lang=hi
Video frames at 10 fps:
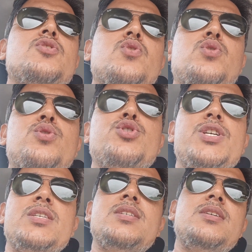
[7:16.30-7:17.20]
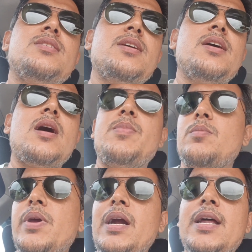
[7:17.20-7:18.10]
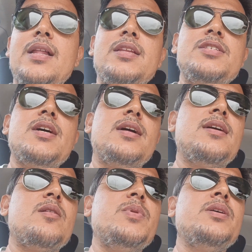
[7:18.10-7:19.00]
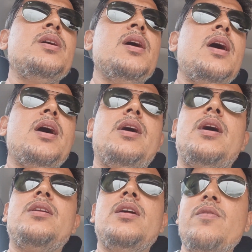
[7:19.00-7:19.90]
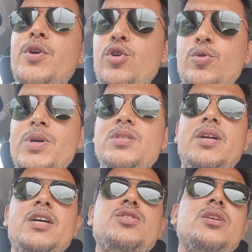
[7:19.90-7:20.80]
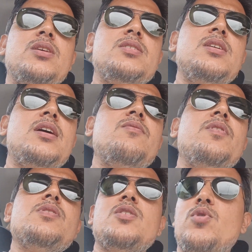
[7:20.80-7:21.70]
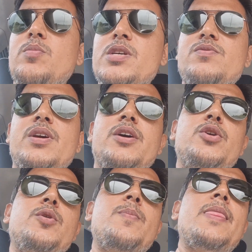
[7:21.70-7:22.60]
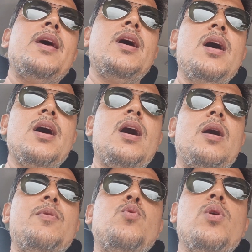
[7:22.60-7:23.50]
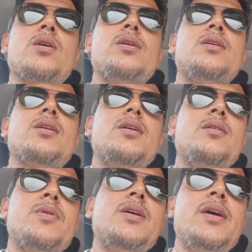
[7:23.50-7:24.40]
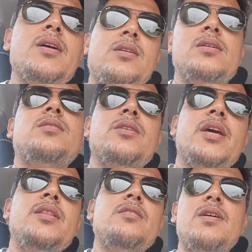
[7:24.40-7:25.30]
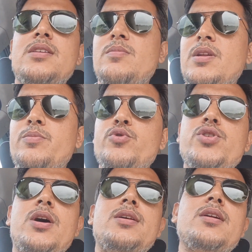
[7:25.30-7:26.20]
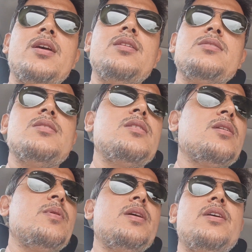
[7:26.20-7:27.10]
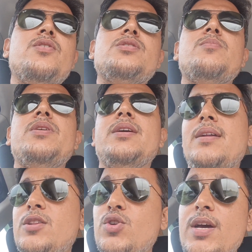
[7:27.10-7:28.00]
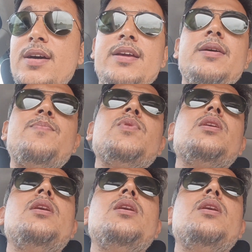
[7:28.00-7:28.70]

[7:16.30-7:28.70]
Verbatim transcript: सो शी सेट के आप एक मेल डाल दीजिए आधार में एंड रेलिवेंट डॉक्यूमेंट्स अटैच कर दीजिए एंड वी विल सी वॉट बेस्ट वी कैन डू अभी हुआ क्या कि भैया एक केंद्र वाले से मैंने पूछा आधार केंद्र से कि भैया एड्रेस अपडेट करना है तो क्या करेंगे